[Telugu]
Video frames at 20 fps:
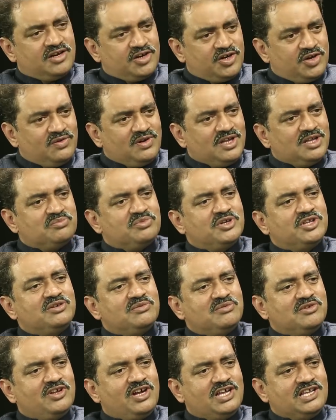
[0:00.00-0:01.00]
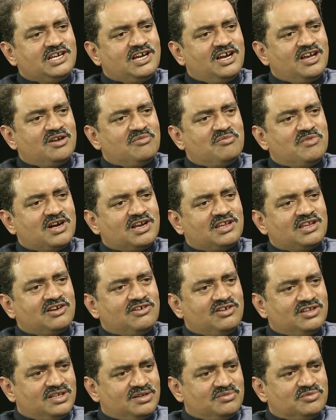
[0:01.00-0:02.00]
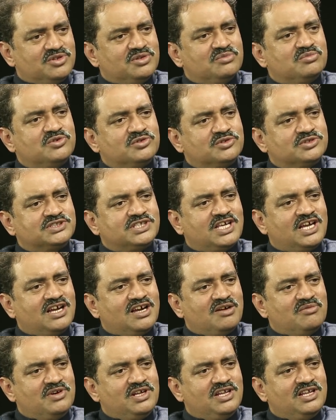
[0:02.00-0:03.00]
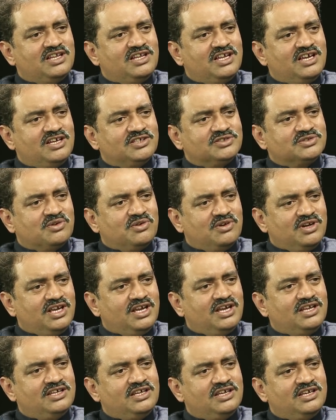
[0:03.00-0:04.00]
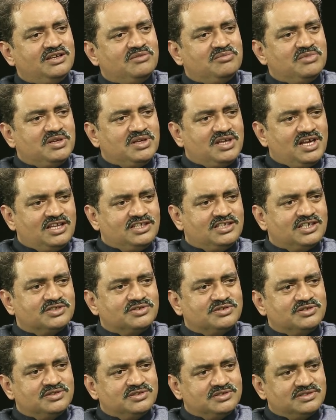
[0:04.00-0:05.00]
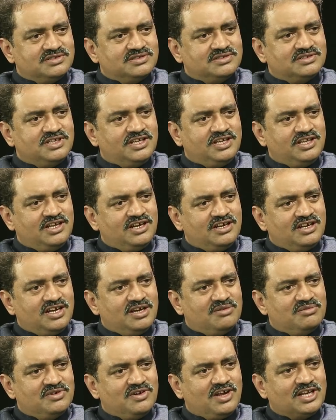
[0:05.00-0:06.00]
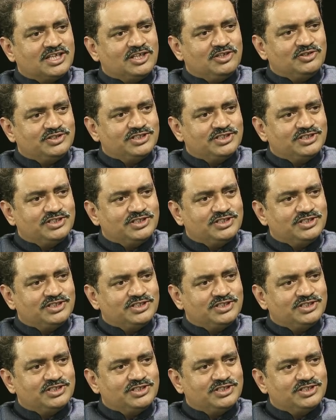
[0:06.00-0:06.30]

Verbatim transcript: రెండు వేల పంతొమ్మిది అధికారం మాట తర్వాత ముందు బూత్ స్థాయి అన్నా వేసుకోండి అని మీ అధ్యక్షుడు తిట్టినట్టుగా వార్తలు